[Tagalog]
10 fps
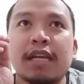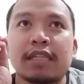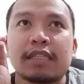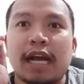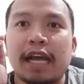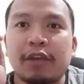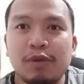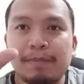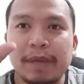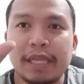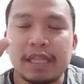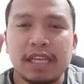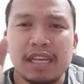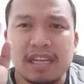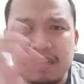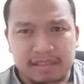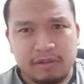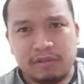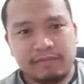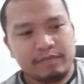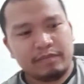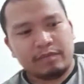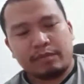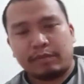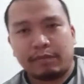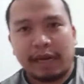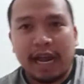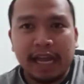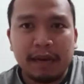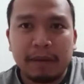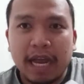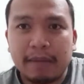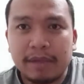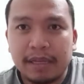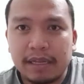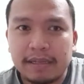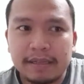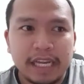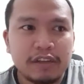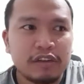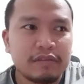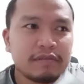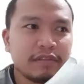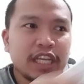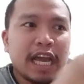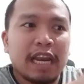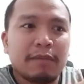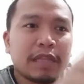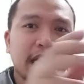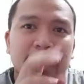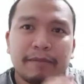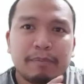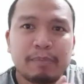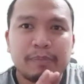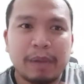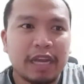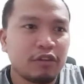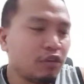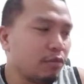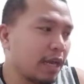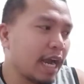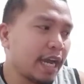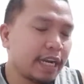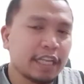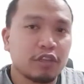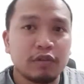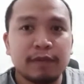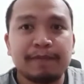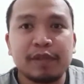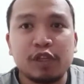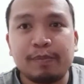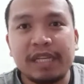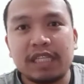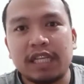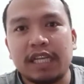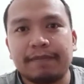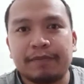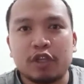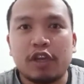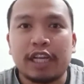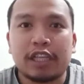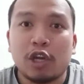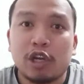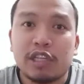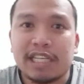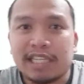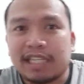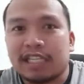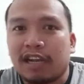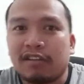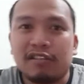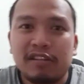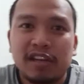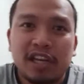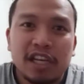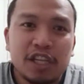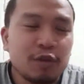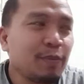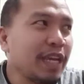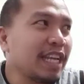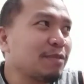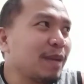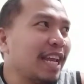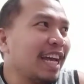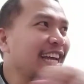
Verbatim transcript: sa equipment. So, marahil maraming ano, hindi alam talaga paano gumagana itong UPC. So electronics kasi ako, UPS pala.